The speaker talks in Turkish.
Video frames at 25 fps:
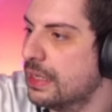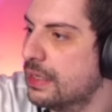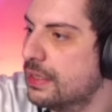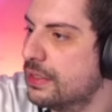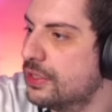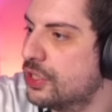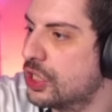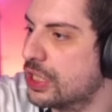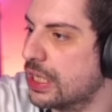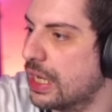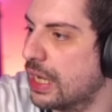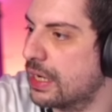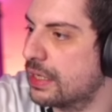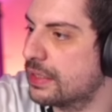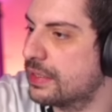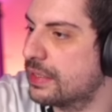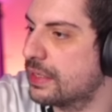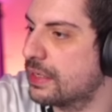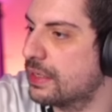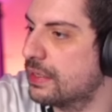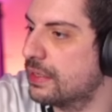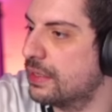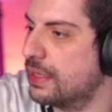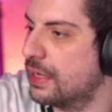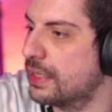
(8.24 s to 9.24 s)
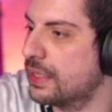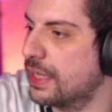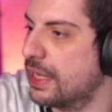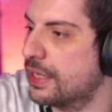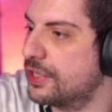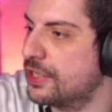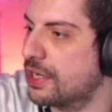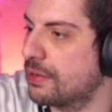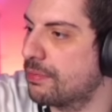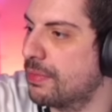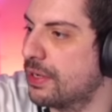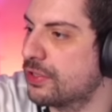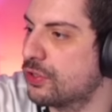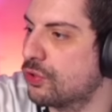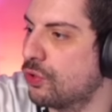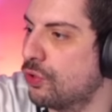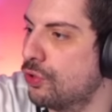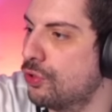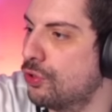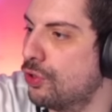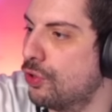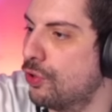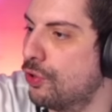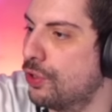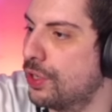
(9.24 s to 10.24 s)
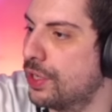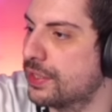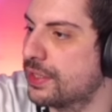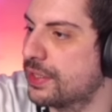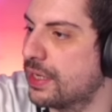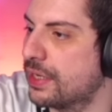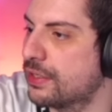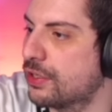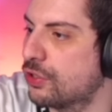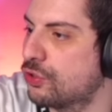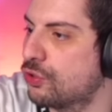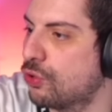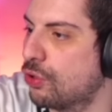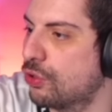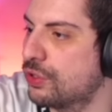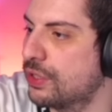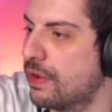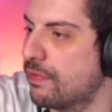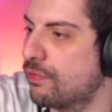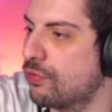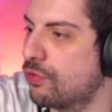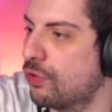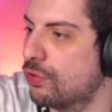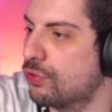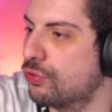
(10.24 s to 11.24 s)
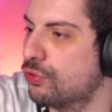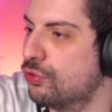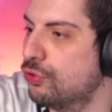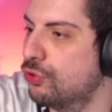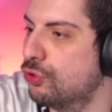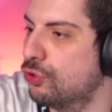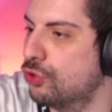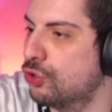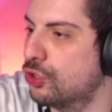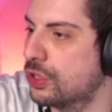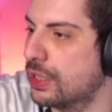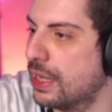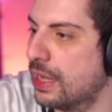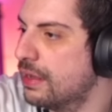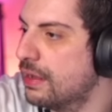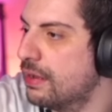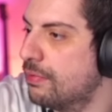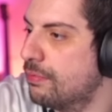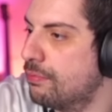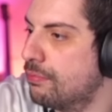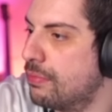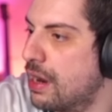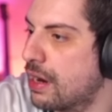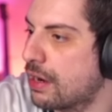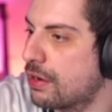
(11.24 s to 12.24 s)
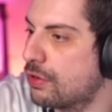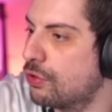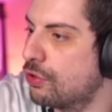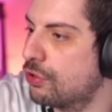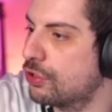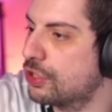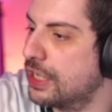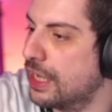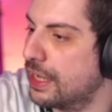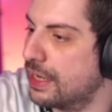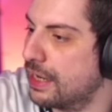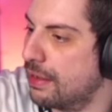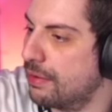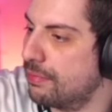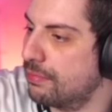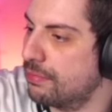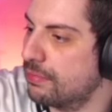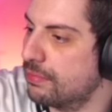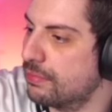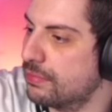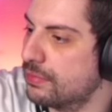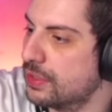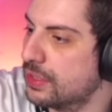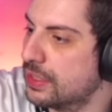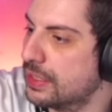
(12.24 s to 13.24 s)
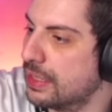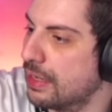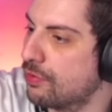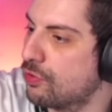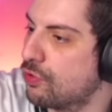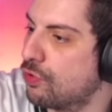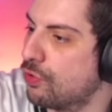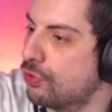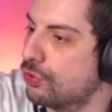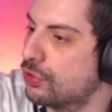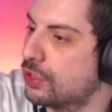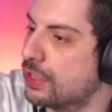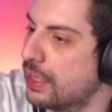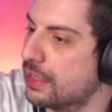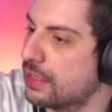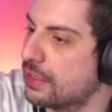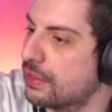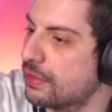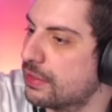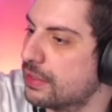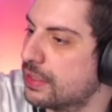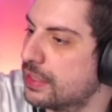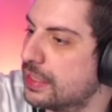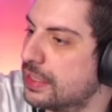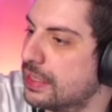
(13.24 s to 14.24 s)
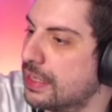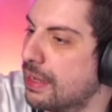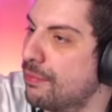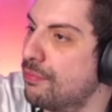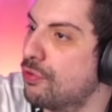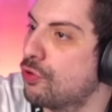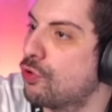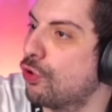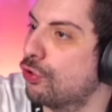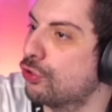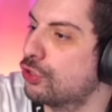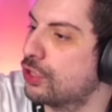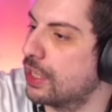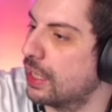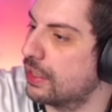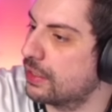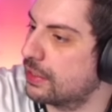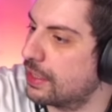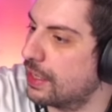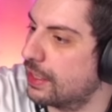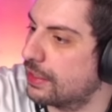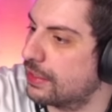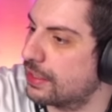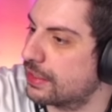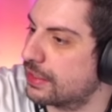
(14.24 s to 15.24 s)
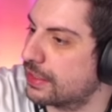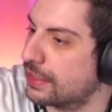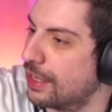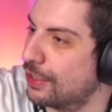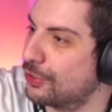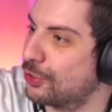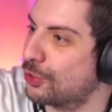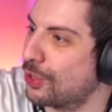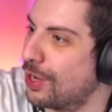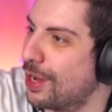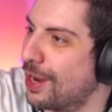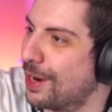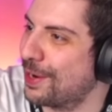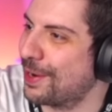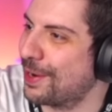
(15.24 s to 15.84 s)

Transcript: Çağrı Secretleri gerçek masa oyunuyla oynasanız da çok zevkli olur yüz yüze. Marklor Kerem sen Tek content, sen bir content creator'sın ha şu an.